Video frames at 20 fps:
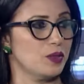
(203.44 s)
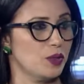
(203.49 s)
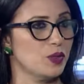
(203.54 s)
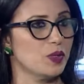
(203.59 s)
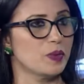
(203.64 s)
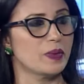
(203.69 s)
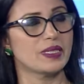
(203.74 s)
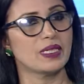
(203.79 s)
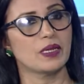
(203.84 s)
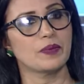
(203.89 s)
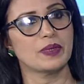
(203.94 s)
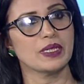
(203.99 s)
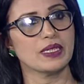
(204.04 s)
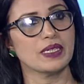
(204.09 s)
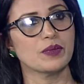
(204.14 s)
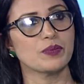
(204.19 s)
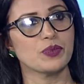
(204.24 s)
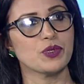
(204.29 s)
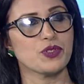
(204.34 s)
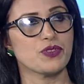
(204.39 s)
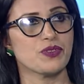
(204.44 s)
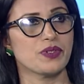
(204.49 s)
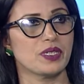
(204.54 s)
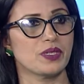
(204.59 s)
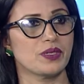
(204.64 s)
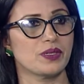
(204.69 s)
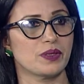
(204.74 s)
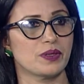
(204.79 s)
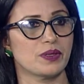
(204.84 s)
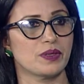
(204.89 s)
ধন্যবাদ আপনাকে এই
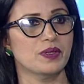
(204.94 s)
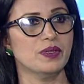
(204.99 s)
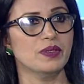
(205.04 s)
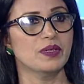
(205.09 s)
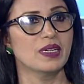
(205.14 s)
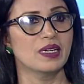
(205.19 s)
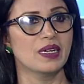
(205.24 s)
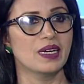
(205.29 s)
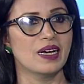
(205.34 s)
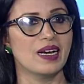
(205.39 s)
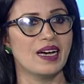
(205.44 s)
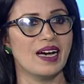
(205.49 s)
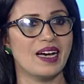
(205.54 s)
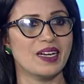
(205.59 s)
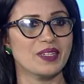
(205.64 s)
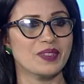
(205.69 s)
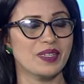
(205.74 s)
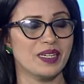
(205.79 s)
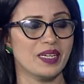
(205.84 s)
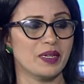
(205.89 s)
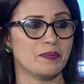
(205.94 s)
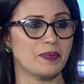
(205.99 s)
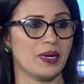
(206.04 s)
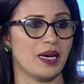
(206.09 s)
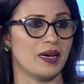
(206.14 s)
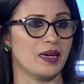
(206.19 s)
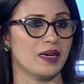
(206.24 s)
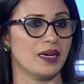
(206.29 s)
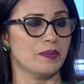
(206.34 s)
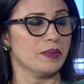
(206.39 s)
প্রশ্নটির জন্য আসলে
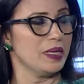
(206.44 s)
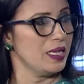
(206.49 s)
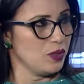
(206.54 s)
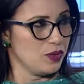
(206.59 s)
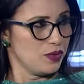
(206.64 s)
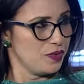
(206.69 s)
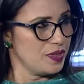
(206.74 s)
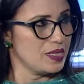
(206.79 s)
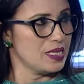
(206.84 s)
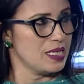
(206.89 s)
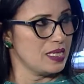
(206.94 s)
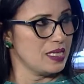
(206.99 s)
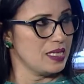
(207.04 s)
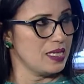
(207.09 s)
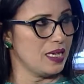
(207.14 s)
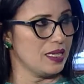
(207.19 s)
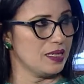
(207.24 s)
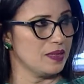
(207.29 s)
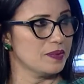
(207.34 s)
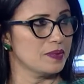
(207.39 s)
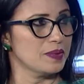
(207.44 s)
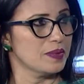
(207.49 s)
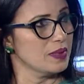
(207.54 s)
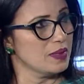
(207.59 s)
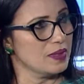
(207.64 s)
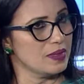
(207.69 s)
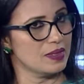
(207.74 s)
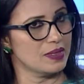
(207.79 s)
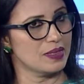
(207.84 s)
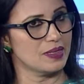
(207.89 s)
আমি একজন ফিজিশিয়ান
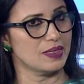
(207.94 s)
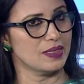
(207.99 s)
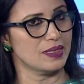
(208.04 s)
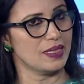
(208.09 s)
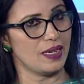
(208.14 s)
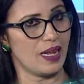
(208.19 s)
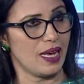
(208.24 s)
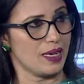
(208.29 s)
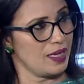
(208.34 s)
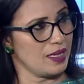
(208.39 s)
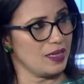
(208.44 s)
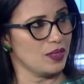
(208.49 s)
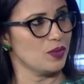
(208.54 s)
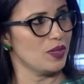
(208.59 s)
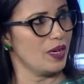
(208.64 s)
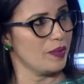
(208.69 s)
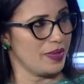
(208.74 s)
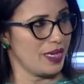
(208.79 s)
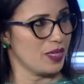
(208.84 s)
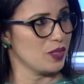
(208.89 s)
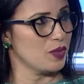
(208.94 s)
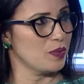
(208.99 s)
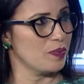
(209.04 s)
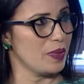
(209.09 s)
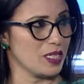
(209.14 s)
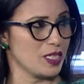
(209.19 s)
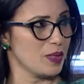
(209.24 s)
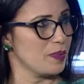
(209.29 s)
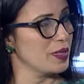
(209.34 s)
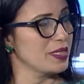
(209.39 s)
তার আগে কিন্তু আমি একজন
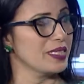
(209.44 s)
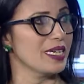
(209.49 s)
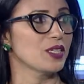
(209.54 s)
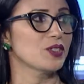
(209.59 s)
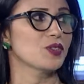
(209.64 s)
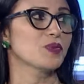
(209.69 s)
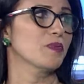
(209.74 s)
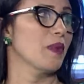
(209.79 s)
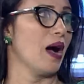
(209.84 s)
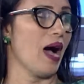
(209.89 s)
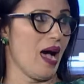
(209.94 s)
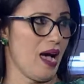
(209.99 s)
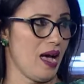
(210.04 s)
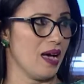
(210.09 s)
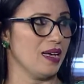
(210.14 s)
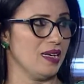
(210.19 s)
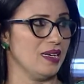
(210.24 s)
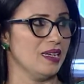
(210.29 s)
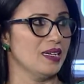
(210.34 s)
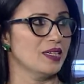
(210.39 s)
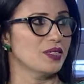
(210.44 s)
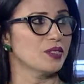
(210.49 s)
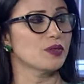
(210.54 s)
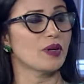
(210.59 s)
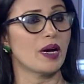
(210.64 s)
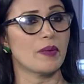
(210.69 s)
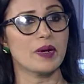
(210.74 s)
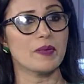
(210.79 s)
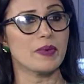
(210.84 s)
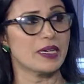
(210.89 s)
পাশাপাশি একজন মা
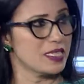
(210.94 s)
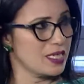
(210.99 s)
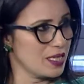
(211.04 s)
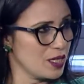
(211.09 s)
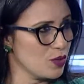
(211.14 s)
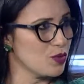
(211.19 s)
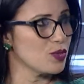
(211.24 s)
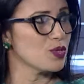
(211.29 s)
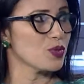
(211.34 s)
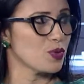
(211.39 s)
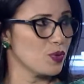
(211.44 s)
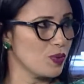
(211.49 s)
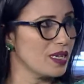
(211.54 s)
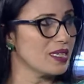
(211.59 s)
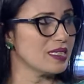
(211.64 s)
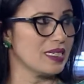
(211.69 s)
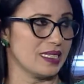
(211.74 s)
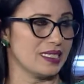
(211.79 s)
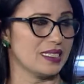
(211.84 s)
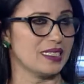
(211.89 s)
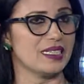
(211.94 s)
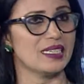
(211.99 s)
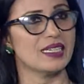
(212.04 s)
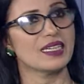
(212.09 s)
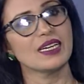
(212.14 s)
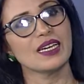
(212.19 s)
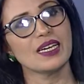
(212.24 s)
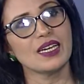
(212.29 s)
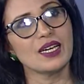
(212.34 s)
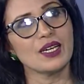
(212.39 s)
আমার বাচ্চা কিন্তু স্কুলে যাচ্ছে
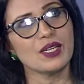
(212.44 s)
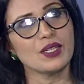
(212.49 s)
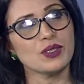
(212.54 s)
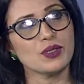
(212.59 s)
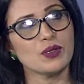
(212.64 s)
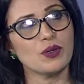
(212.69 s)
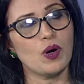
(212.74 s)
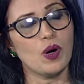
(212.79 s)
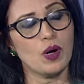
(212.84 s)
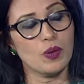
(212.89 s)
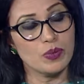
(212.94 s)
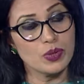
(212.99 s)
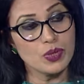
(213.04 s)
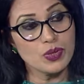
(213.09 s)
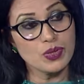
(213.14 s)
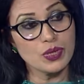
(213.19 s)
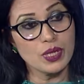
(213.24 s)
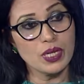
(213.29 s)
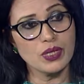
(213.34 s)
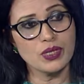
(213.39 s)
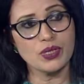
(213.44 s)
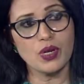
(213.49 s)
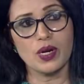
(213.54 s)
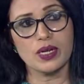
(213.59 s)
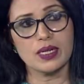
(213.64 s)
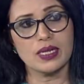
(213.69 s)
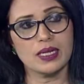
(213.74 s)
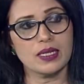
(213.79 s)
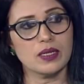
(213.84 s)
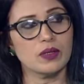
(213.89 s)
তো অবশ্যই
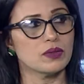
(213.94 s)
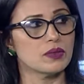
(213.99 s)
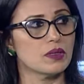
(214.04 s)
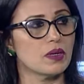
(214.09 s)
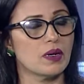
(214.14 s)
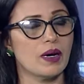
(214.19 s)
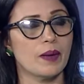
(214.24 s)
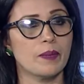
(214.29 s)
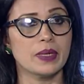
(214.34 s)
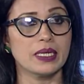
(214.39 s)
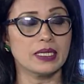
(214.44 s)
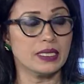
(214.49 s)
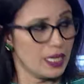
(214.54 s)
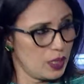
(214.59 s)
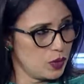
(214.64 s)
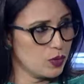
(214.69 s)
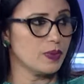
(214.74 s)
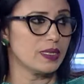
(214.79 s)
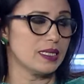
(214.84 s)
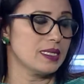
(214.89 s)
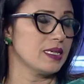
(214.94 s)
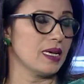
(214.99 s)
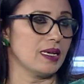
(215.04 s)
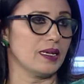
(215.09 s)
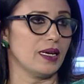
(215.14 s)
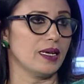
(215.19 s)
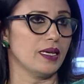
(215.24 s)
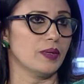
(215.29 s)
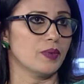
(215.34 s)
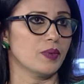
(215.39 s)
সরকারকে আমরা সাধুবাদ
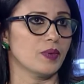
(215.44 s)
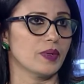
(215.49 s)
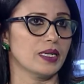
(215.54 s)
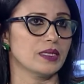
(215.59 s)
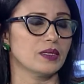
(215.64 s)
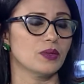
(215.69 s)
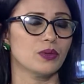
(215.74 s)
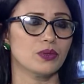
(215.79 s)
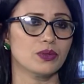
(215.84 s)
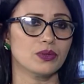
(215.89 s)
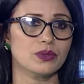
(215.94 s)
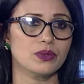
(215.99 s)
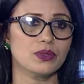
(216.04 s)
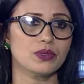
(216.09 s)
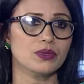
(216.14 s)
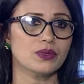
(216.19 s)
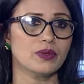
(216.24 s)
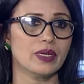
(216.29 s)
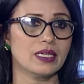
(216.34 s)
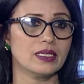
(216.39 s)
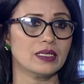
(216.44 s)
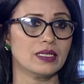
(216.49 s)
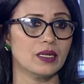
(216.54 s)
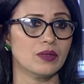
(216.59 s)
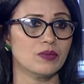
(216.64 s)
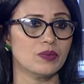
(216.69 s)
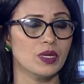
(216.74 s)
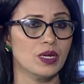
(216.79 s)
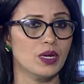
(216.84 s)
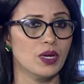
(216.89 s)
জানাই এবং এটা অত্যন্ত একটি
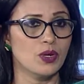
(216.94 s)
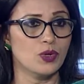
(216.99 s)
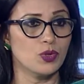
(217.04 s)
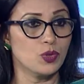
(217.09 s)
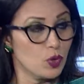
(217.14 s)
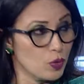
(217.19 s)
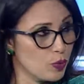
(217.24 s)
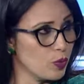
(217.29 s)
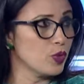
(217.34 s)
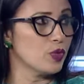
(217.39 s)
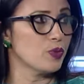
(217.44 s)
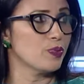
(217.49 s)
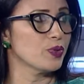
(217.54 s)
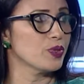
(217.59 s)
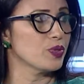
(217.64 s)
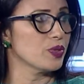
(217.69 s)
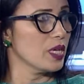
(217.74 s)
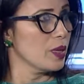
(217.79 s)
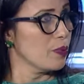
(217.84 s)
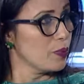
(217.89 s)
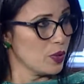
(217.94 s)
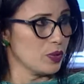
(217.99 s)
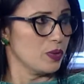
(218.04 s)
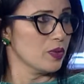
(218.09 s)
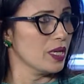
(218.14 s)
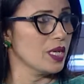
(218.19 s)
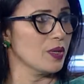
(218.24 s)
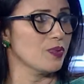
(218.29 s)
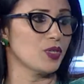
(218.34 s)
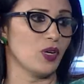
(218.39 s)
সময় উপযোগী
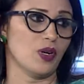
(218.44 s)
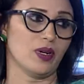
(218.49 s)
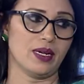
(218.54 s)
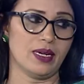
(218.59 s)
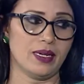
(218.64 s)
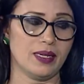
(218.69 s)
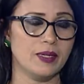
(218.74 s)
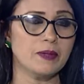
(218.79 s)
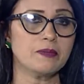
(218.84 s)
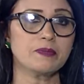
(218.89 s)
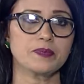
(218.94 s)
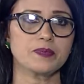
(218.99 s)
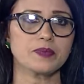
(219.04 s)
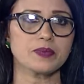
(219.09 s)
পদক্ষেপ সরকারের